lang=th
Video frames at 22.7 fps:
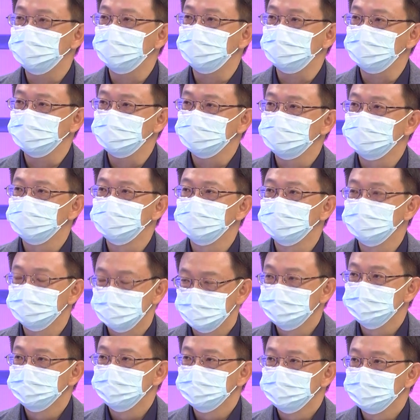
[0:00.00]
จริงๆตัวเลขเราก็
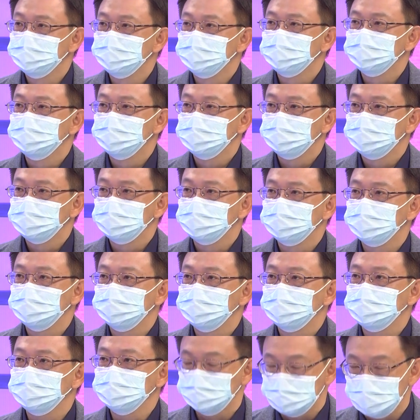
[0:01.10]
ยังก็ไม่ได้น้อ
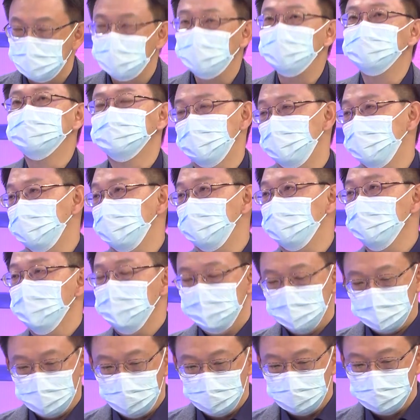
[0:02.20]
ยนะใช่ใช่ครั
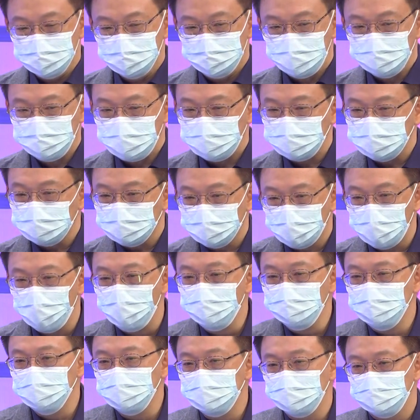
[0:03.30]
บก็คือเพราะนั้นก
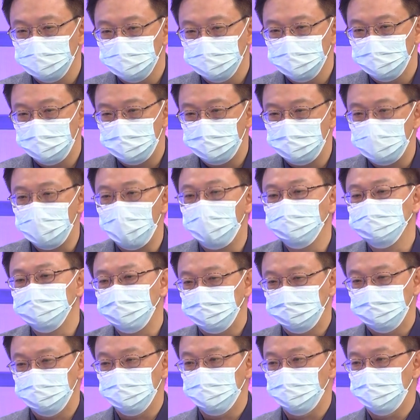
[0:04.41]
ลุ่มหนึ่งพร้อมจะ
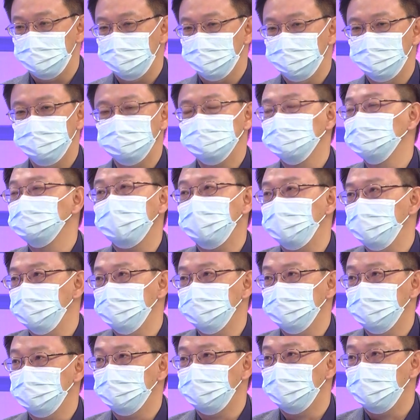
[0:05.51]
ไปเที่ยวแล้วไม่ส
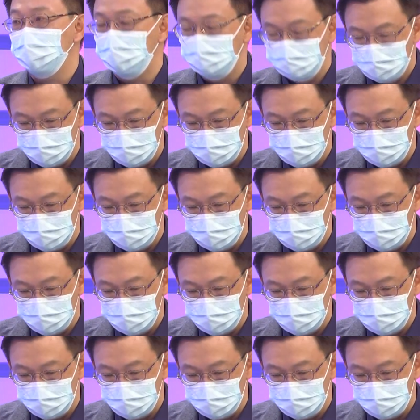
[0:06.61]
นใจอะไรทั้งนั้นนะอัน